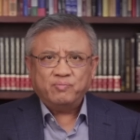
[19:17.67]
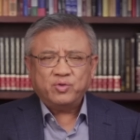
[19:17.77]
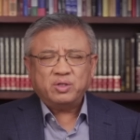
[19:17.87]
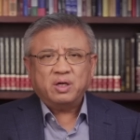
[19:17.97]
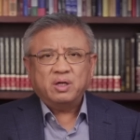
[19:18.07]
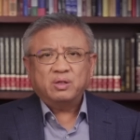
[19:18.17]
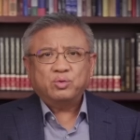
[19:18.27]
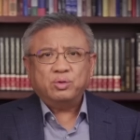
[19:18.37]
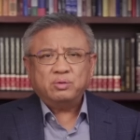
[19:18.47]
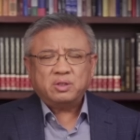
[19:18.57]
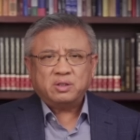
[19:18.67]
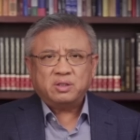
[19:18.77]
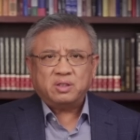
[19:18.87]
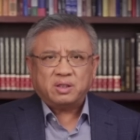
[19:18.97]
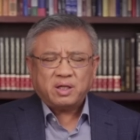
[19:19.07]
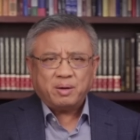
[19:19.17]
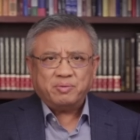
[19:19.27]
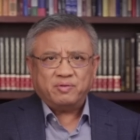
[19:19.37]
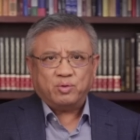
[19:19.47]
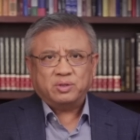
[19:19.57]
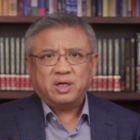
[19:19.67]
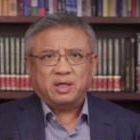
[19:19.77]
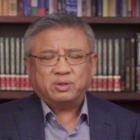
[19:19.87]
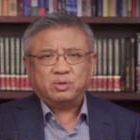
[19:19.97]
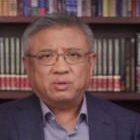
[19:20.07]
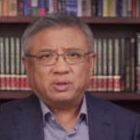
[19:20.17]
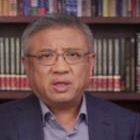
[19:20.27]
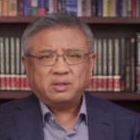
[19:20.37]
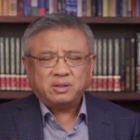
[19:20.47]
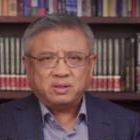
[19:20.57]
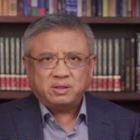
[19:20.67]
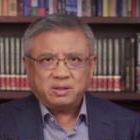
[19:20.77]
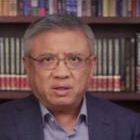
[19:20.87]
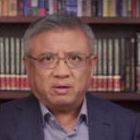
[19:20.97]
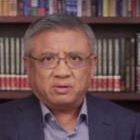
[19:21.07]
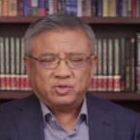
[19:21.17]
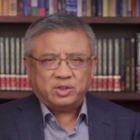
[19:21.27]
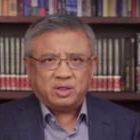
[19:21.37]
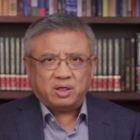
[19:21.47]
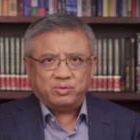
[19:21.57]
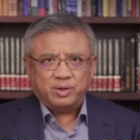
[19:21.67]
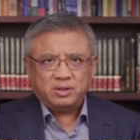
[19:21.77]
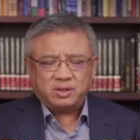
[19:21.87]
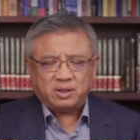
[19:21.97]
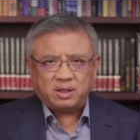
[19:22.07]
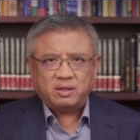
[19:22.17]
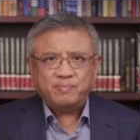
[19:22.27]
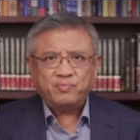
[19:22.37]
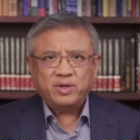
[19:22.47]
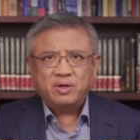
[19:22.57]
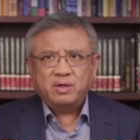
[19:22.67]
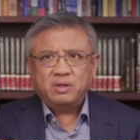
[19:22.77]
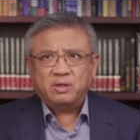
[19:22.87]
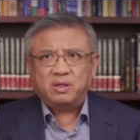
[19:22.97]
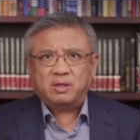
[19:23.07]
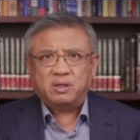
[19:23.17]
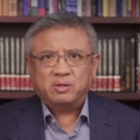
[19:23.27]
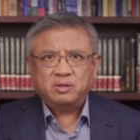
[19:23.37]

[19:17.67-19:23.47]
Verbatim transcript: 就是对于这个世界大部分国家来说的话，他是知道这些原子能，呃。